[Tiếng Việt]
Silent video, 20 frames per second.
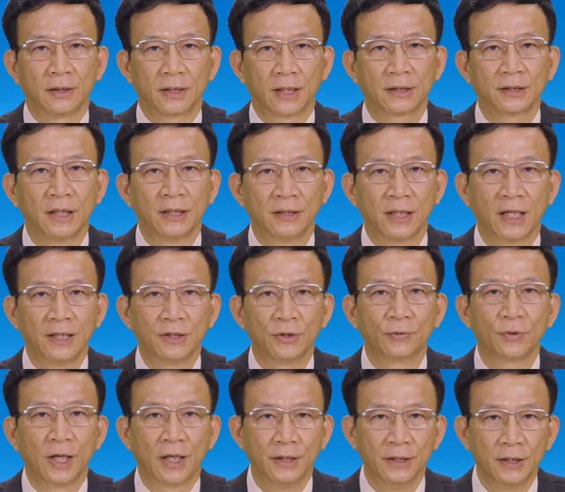các tỉnh thành
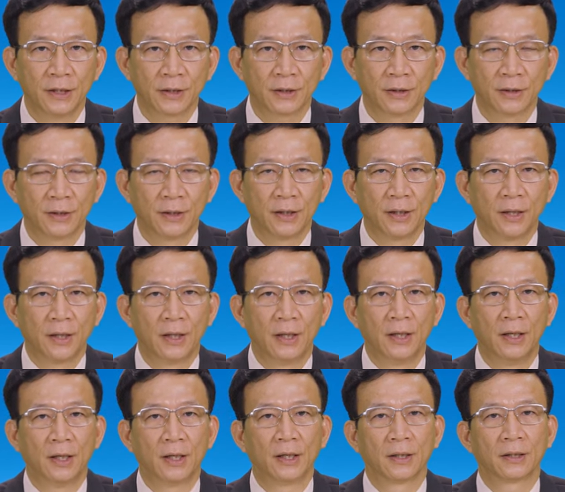trong cả nước,
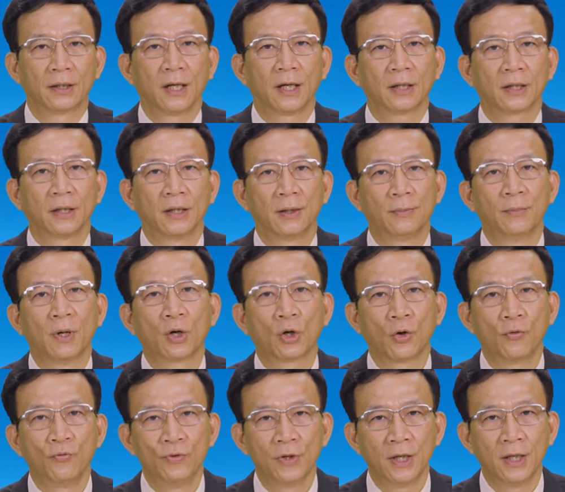các báo
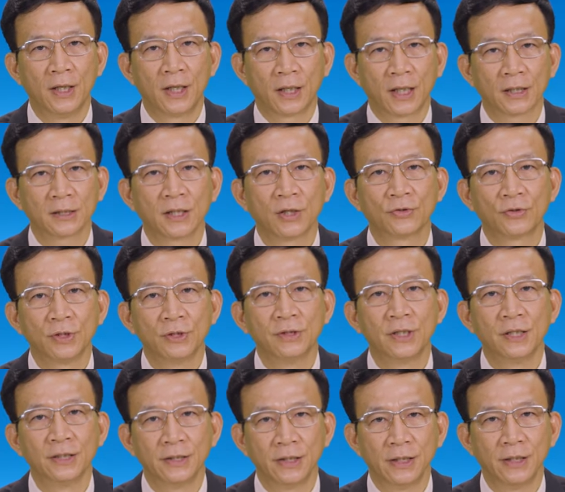cáo viên là các giáo sư
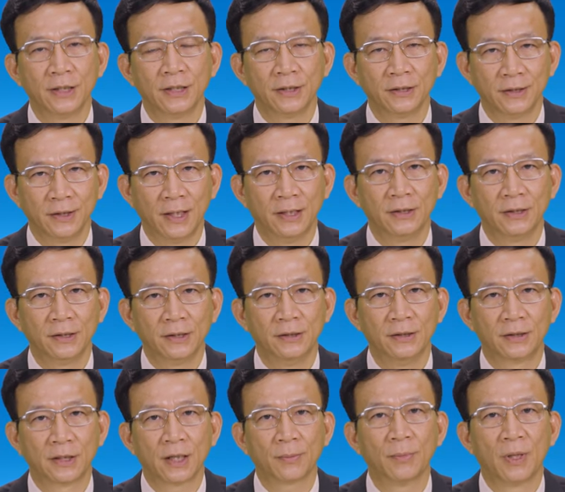tiến sĩ đến từ
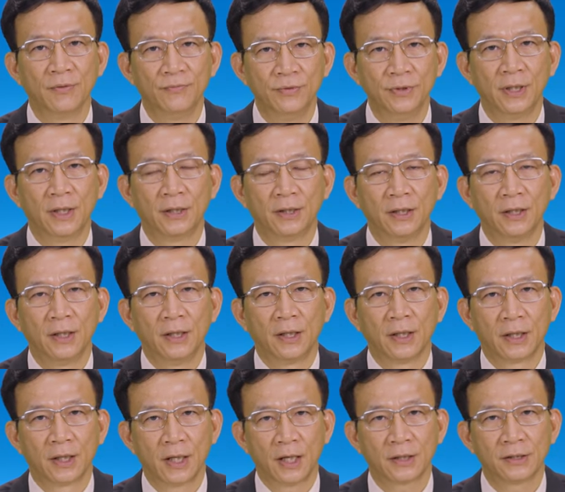các bệnh viện,
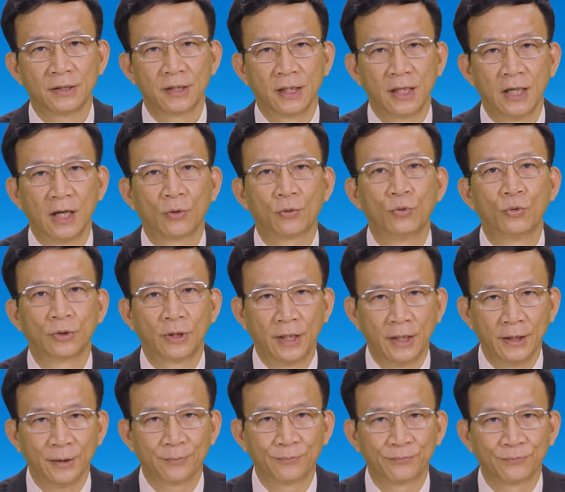các trường đại học quốc
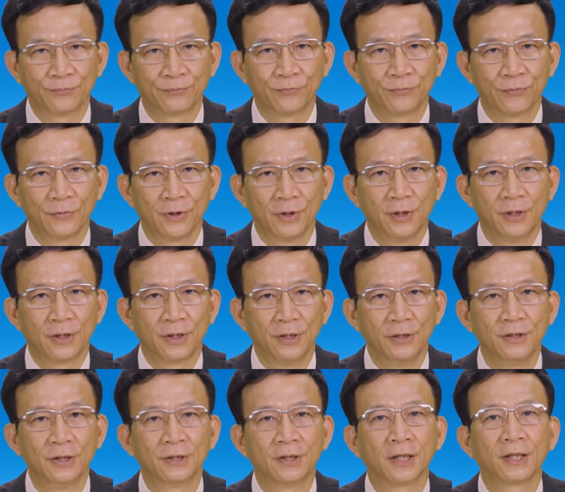tế.
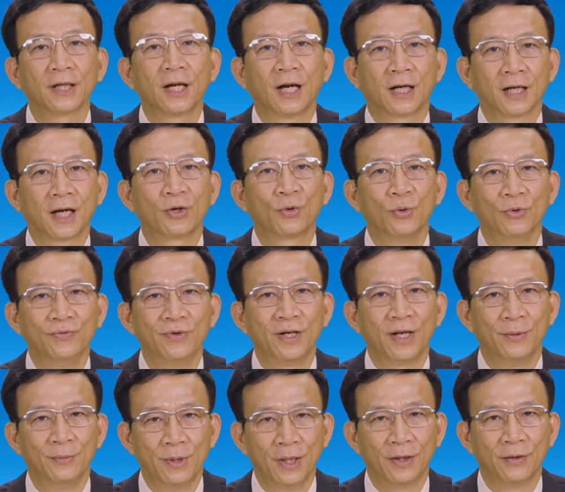Kính thưa tất cả các quý vị
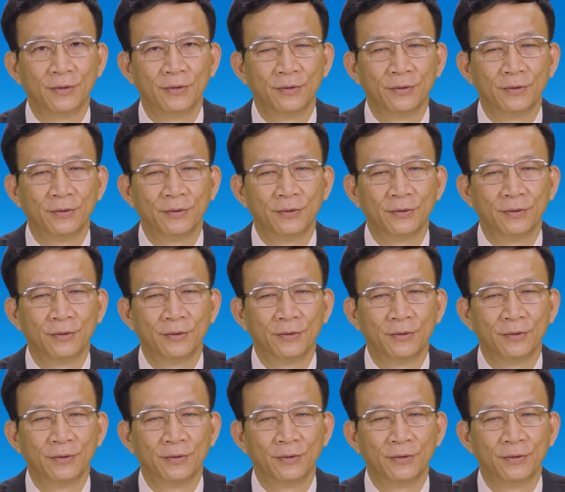đại biểu.